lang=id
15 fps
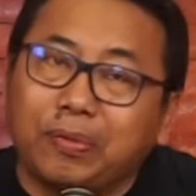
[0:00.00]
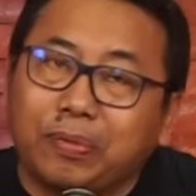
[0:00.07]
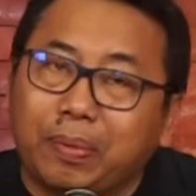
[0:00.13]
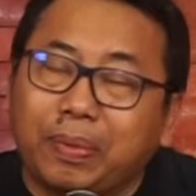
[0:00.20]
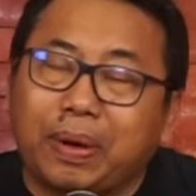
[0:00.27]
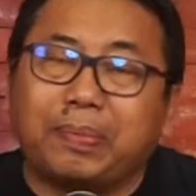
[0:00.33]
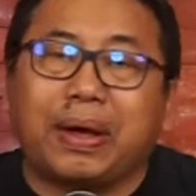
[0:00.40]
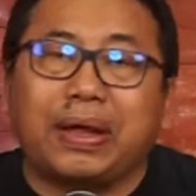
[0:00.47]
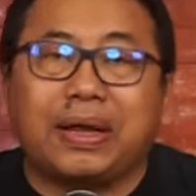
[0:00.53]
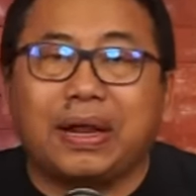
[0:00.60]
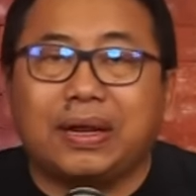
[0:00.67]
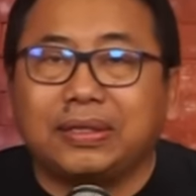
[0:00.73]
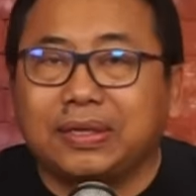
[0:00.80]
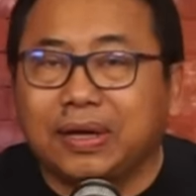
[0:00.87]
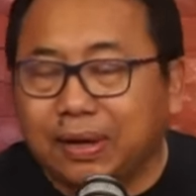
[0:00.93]
baru beberapa hari
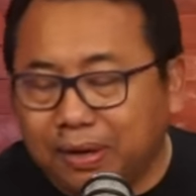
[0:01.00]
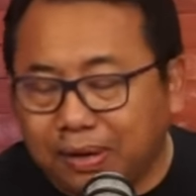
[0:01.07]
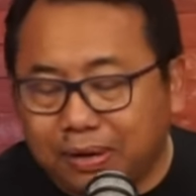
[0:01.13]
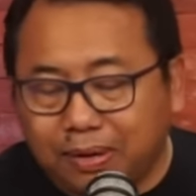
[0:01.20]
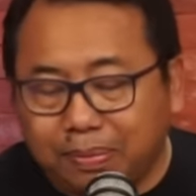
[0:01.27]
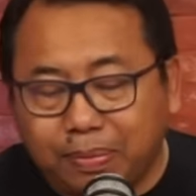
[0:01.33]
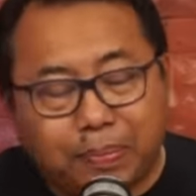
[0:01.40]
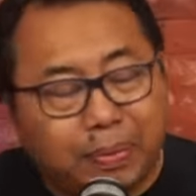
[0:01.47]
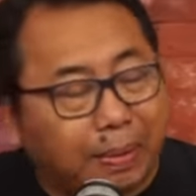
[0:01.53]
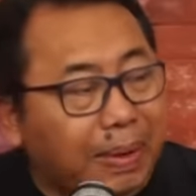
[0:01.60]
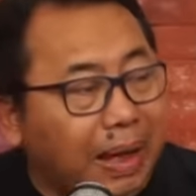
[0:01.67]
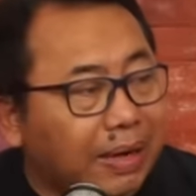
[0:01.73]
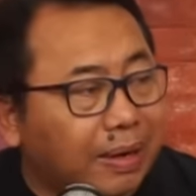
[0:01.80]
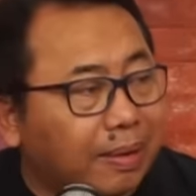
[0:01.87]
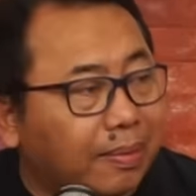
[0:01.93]
ada uh,
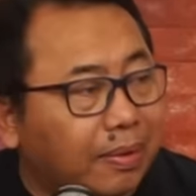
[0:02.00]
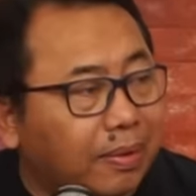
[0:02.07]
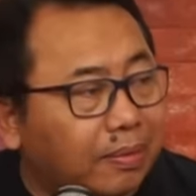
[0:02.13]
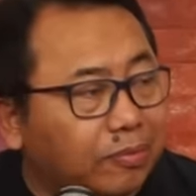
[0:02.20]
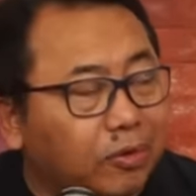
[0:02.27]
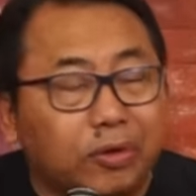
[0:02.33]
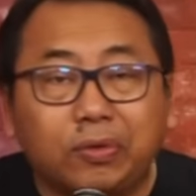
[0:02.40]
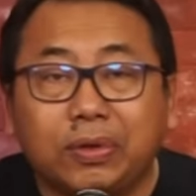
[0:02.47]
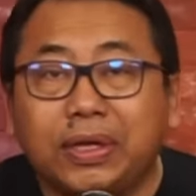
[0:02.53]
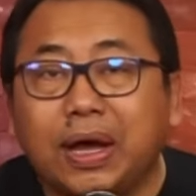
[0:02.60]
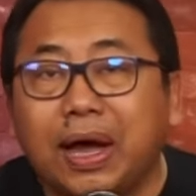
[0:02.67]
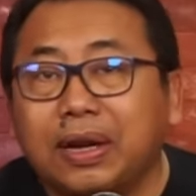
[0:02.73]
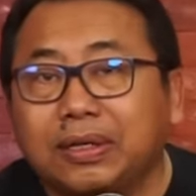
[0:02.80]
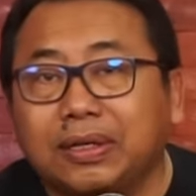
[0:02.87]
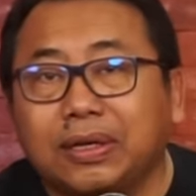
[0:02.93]
beberapa hari ya, mungkin dua
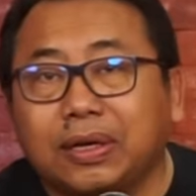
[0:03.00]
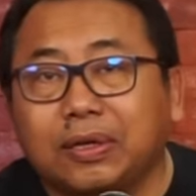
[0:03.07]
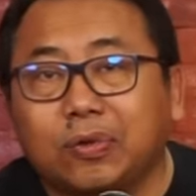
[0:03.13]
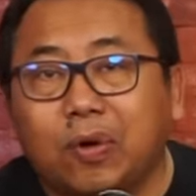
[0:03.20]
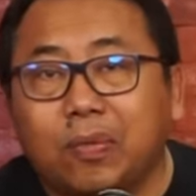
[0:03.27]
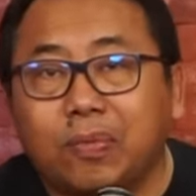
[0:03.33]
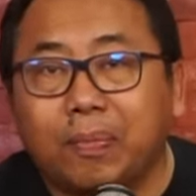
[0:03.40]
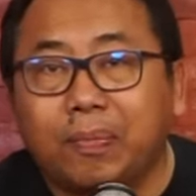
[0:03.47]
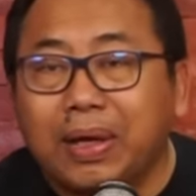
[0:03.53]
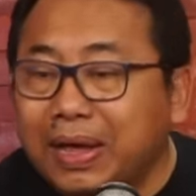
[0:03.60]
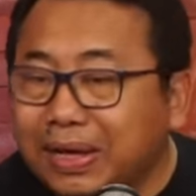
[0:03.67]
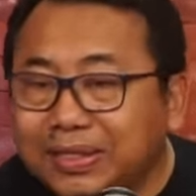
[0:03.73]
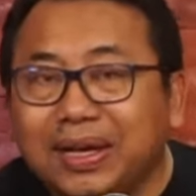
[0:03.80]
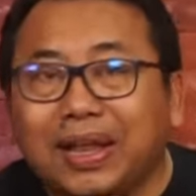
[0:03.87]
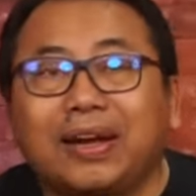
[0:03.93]
tiga hari jadi ketua umum.
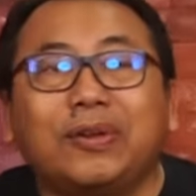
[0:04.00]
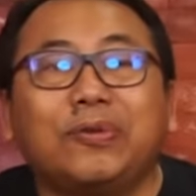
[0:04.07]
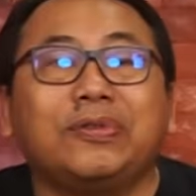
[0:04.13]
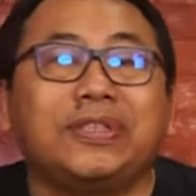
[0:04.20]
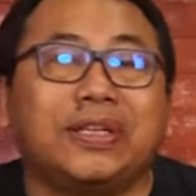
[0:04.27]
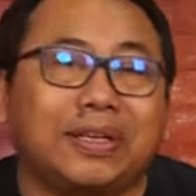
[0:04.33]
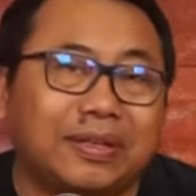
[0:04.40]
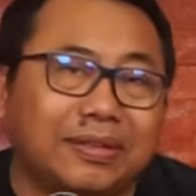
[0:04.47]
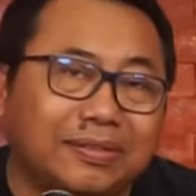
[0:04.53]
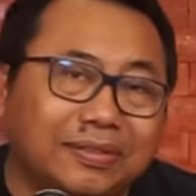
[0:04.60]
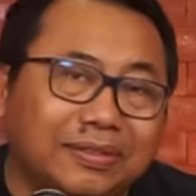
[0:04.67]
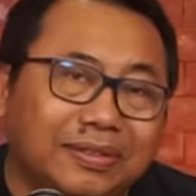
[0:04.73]
Sekarang diuji.